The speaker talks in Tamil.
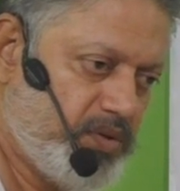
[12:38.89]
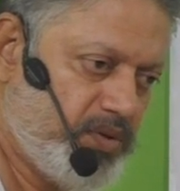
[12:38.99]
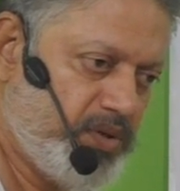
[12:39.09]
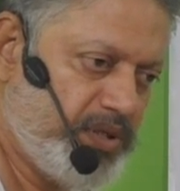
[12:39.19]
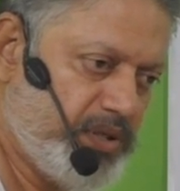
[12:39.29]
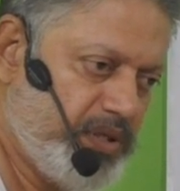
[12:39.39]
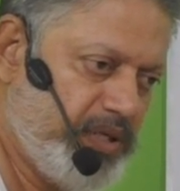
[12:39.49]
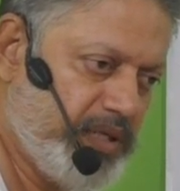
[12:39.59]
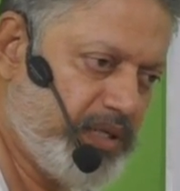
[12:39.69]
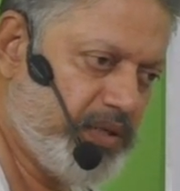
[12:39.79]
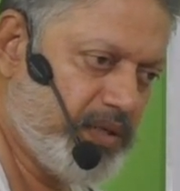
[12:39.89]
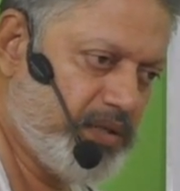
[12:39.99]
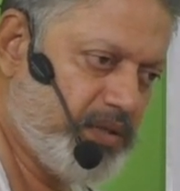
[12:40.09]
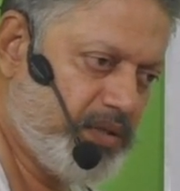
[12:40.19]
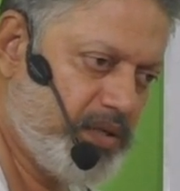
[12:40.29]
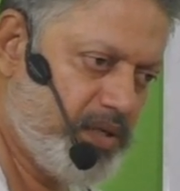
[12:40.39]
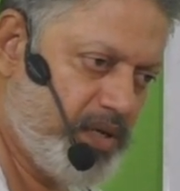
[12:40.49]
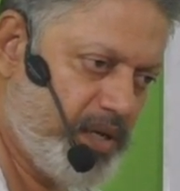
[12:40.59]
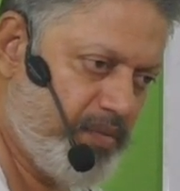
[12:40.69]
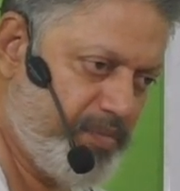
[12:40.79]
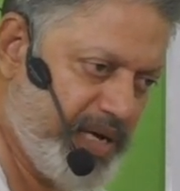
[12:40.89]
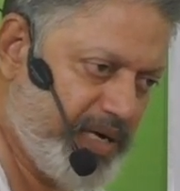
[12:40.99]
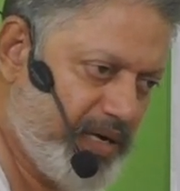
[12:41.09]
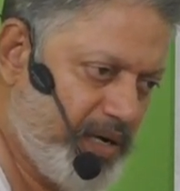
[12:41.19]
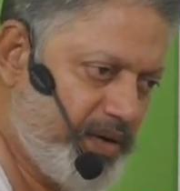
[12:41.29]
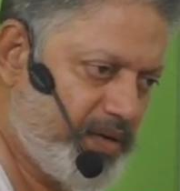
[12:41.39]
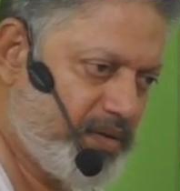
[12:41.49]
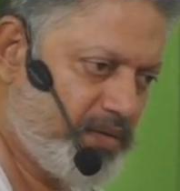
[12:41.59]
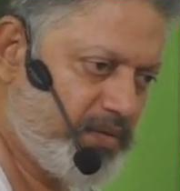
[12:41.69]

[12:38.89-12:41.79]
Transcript: இது இங்கே இருக்கு என் பேக்கெட்டில் இருக்கு